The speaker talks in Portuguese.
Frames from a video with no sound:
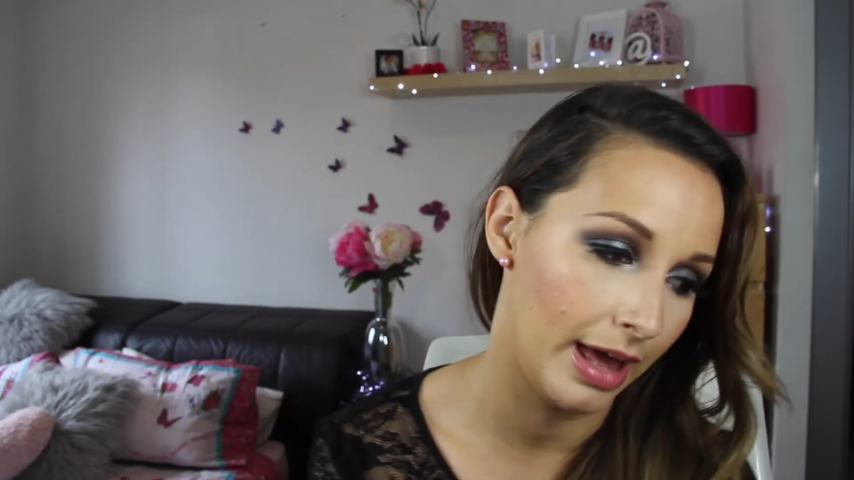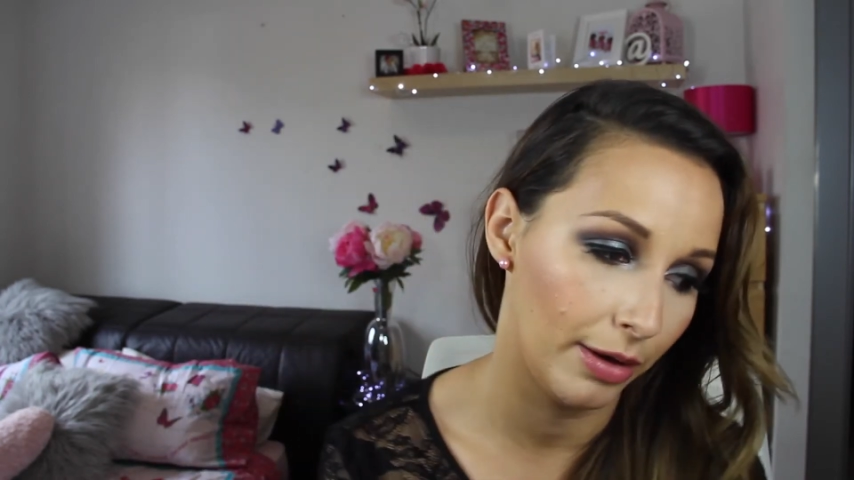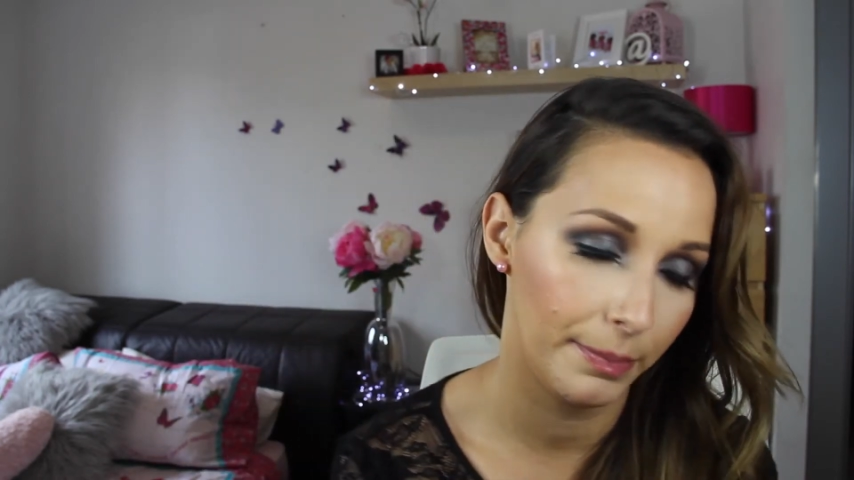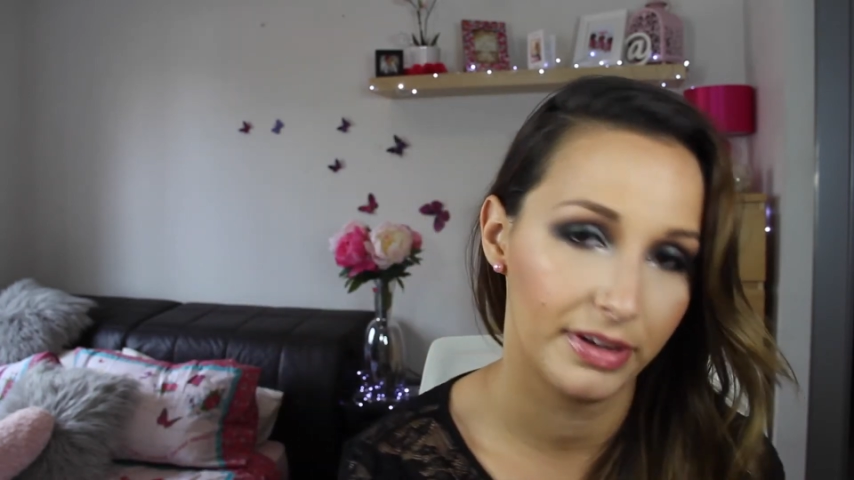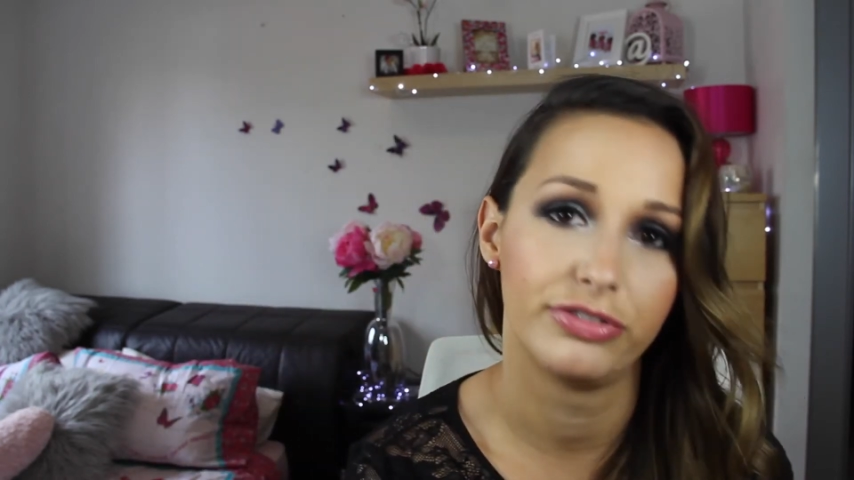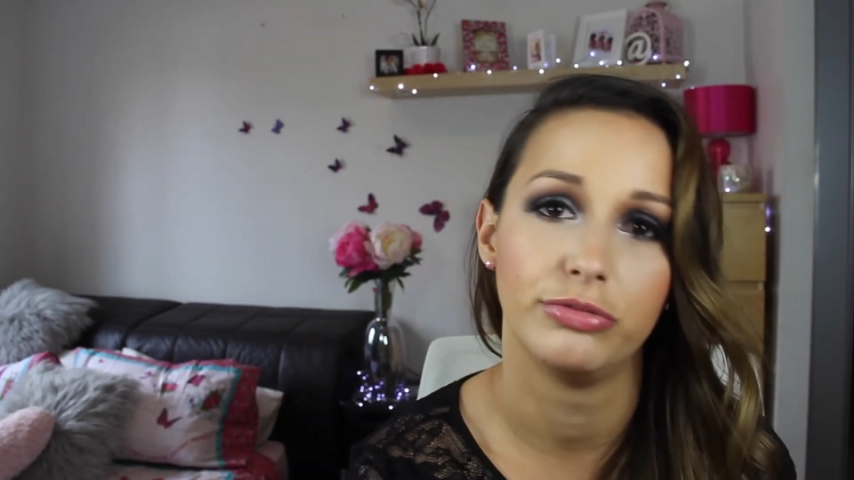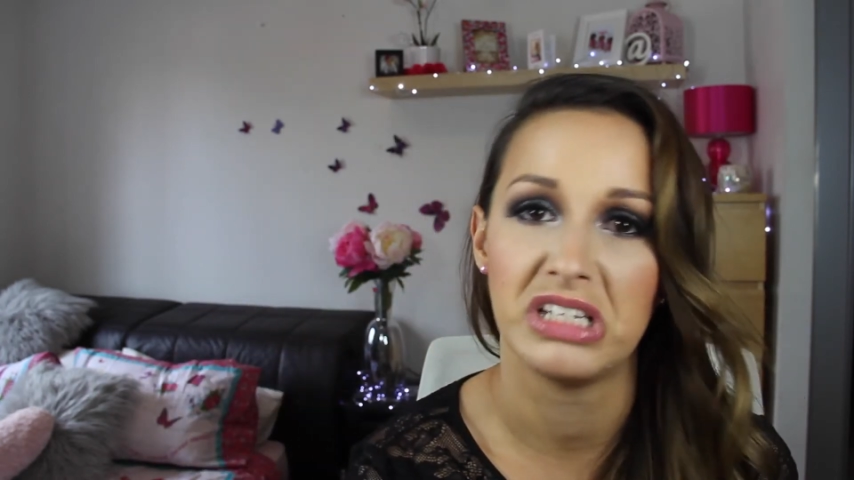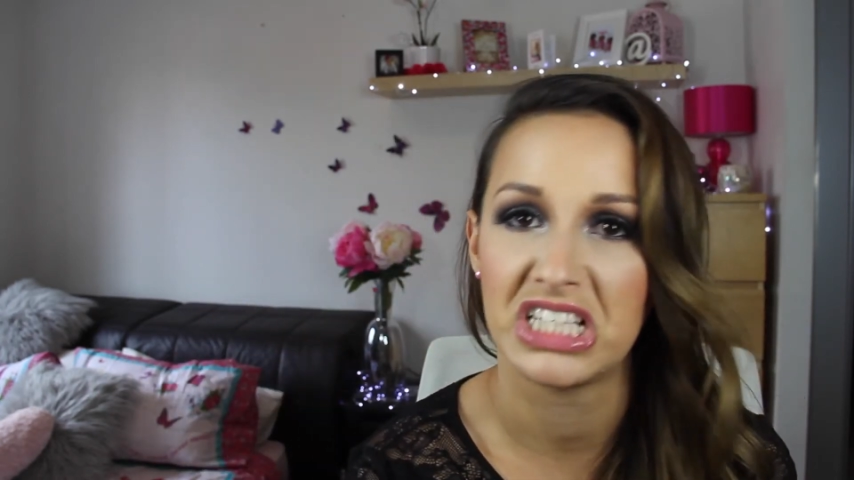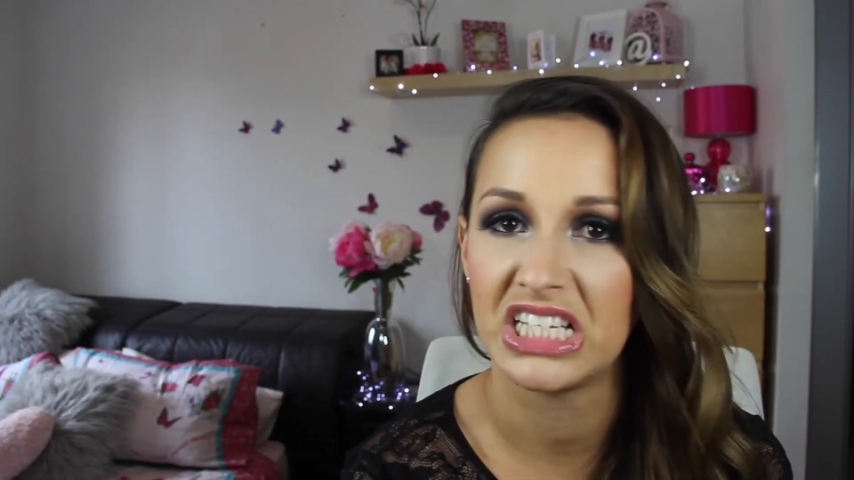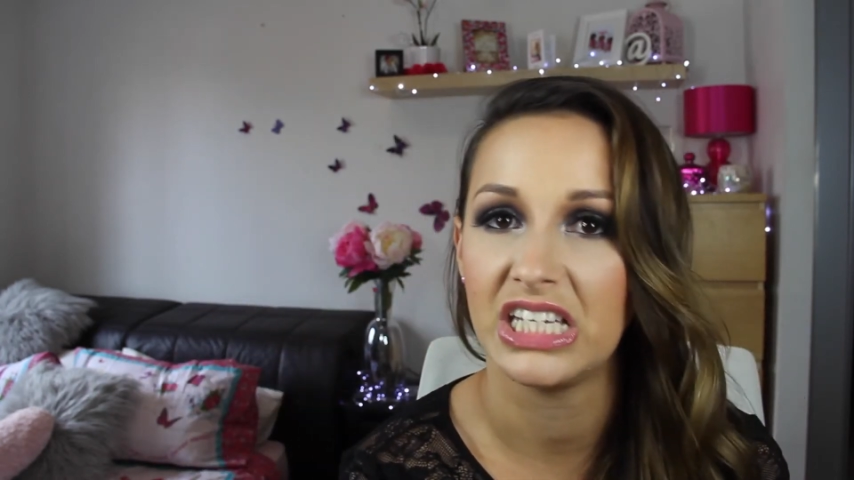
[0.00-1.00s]
É um
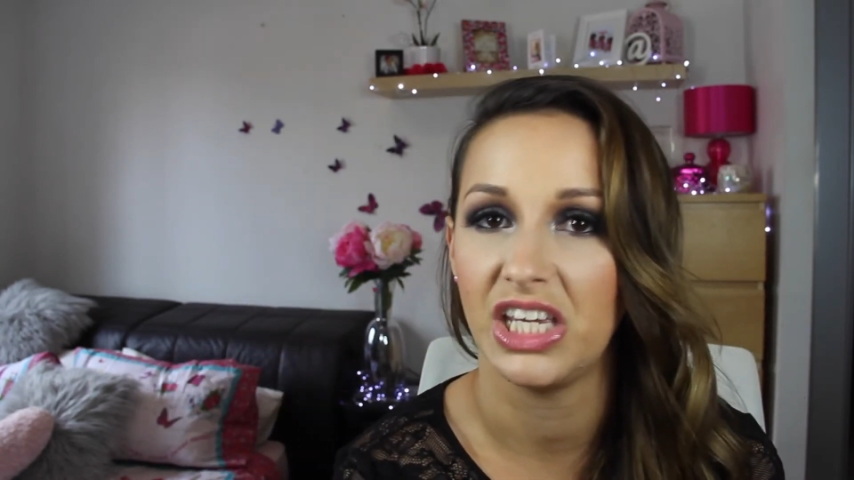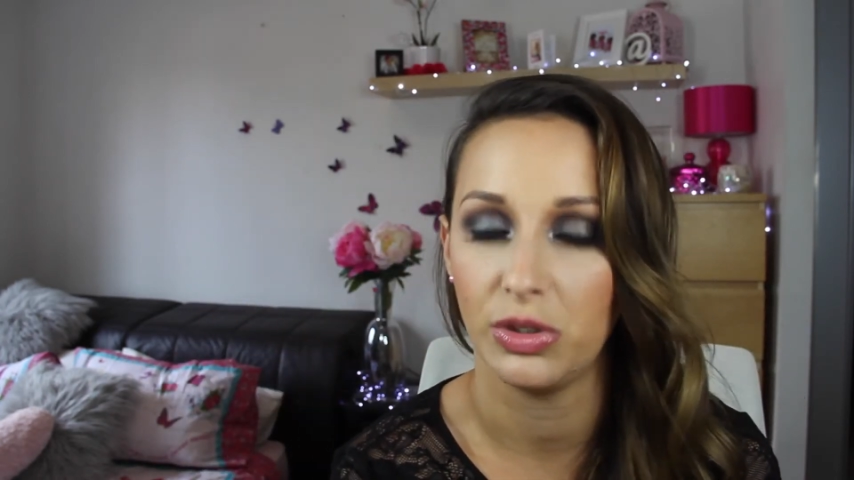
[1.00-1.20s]
perfume, assim,